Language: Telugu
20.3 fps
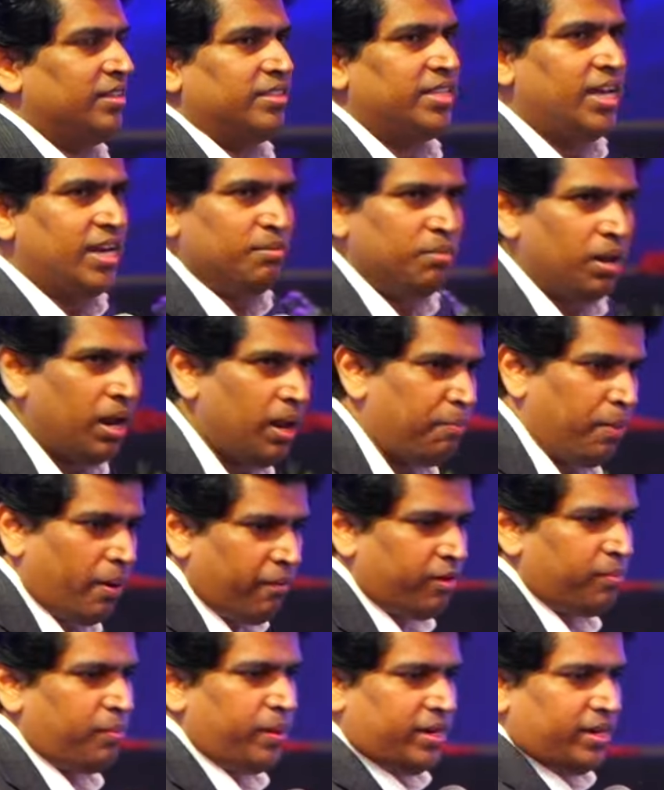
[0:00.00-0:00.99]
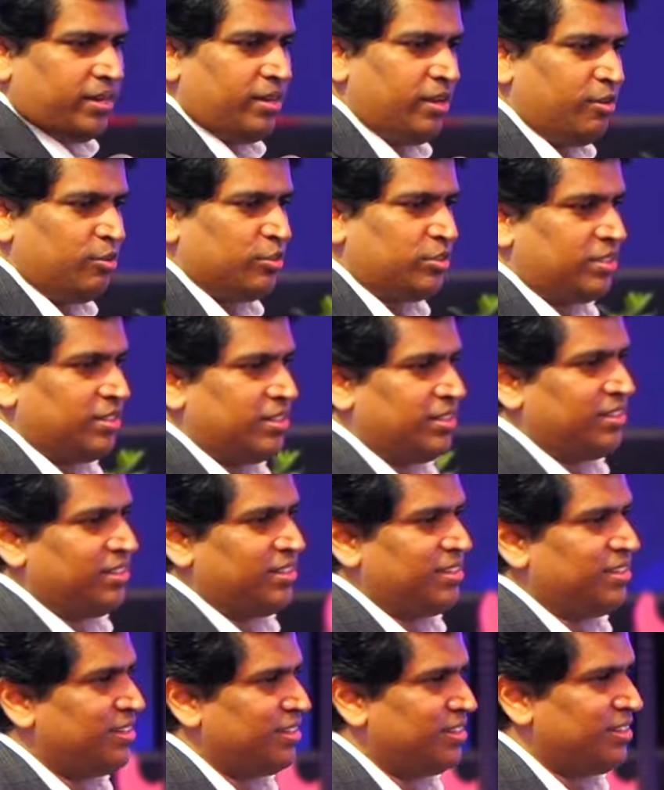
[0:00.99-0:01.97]
దానికి మళ్ళీ పవర్ పెట్టంగానే వస్తుంది
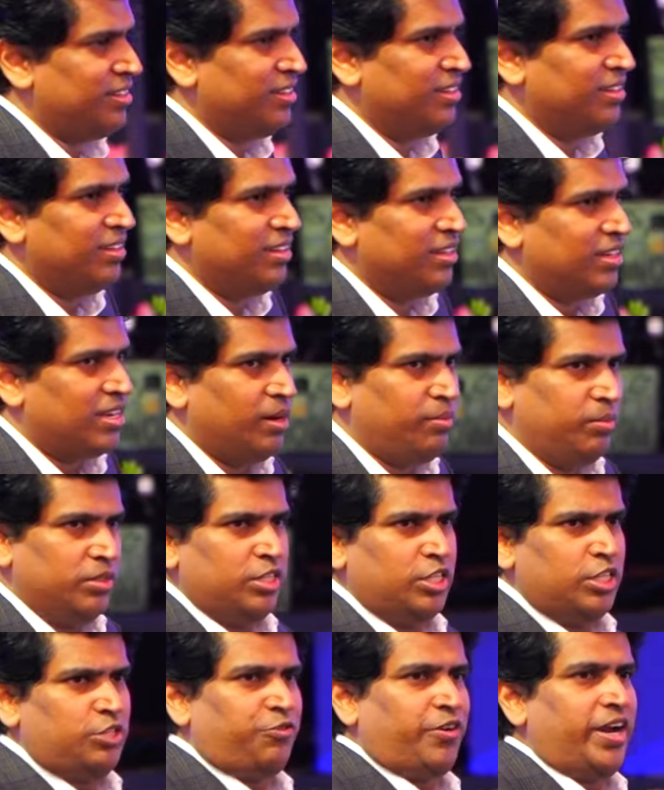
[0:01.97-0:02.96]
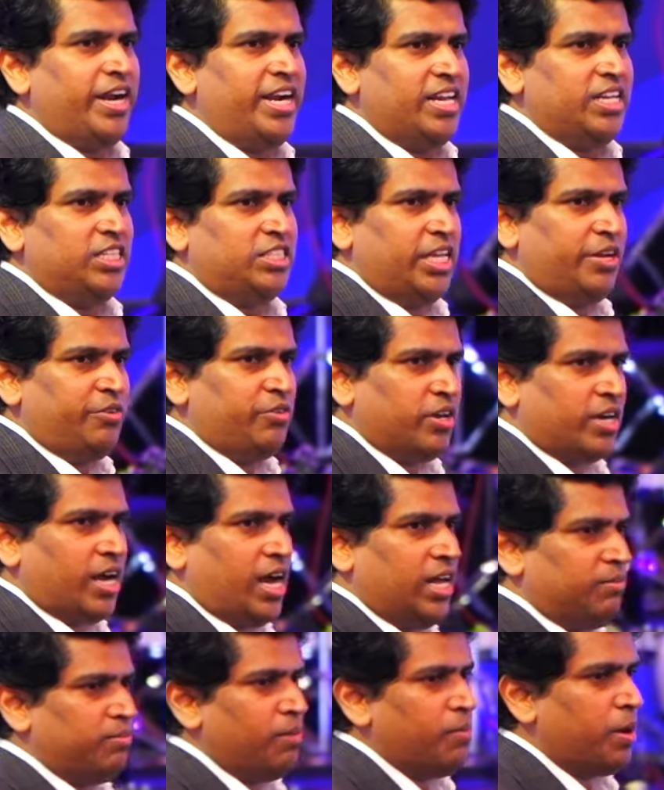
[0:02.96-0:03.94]
కమన్ ఇస్ ఫైవ్ డేస్ దేవుని యొక్క
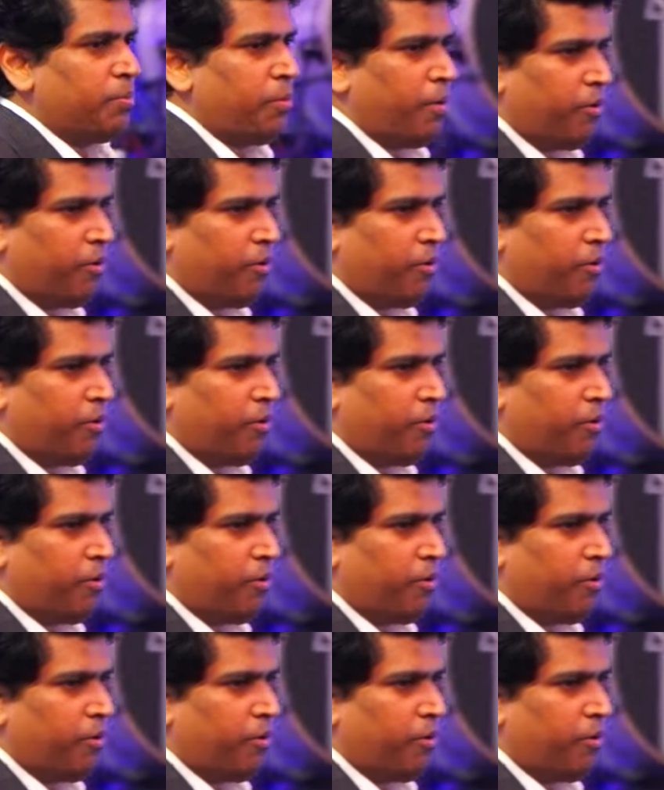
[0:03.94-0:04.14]
ఆత్మ మీకు